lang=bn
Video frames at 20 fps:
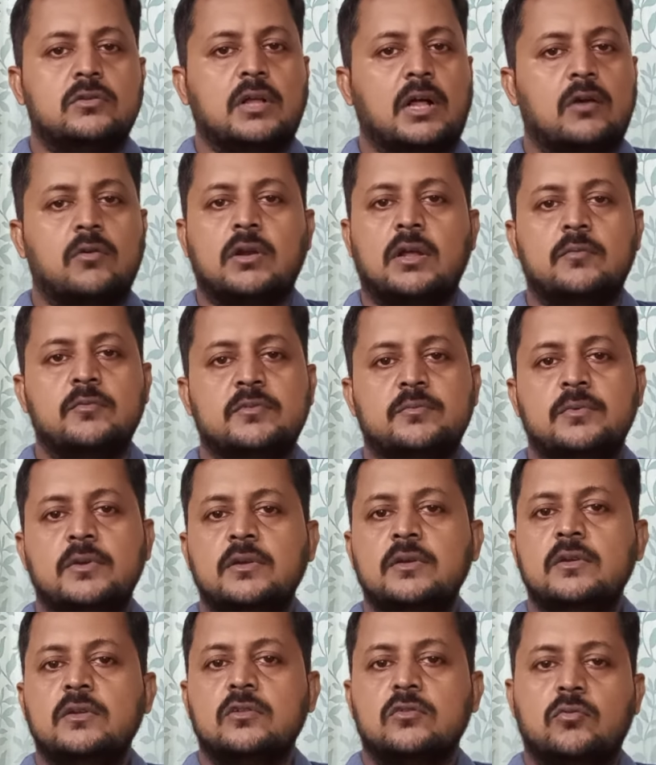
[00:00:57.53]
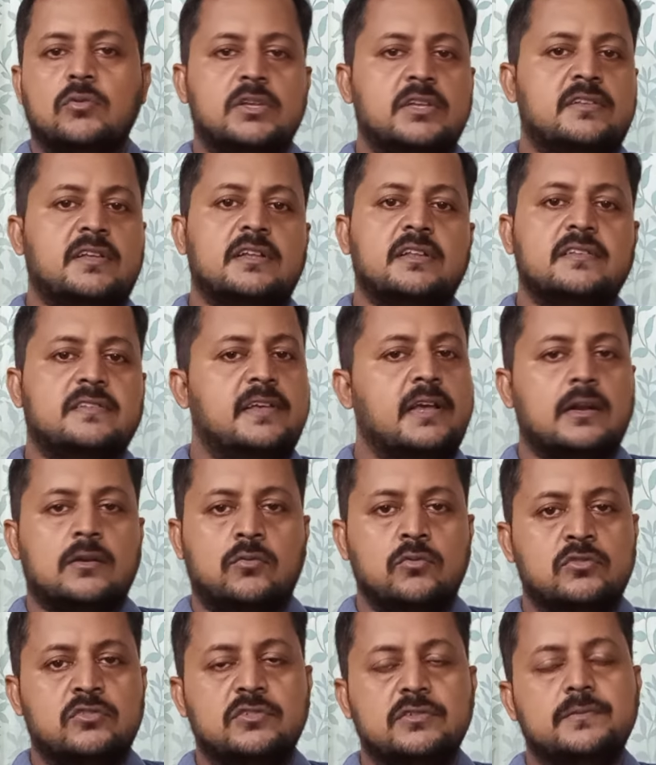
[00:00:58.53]
ধারণা আমি তোমাদের সাথে শেয়ার
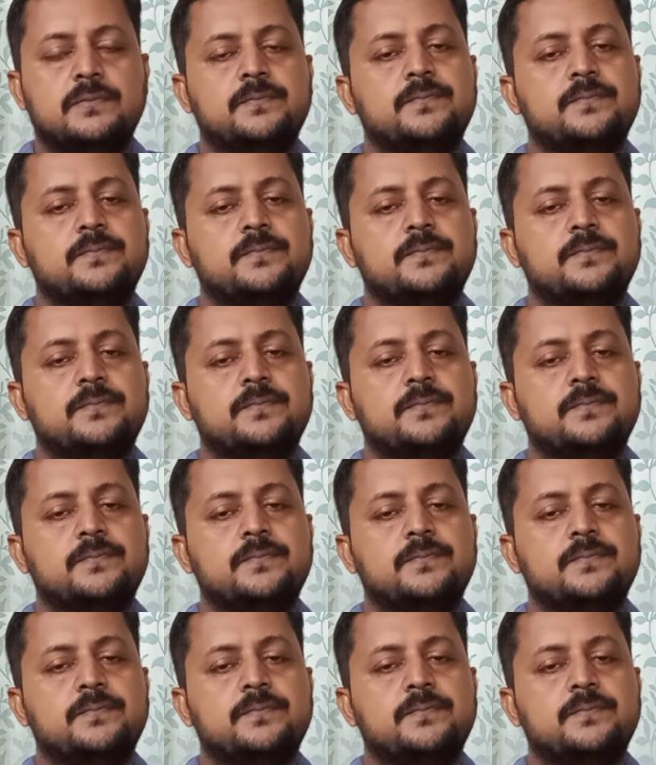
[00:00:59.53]
করছি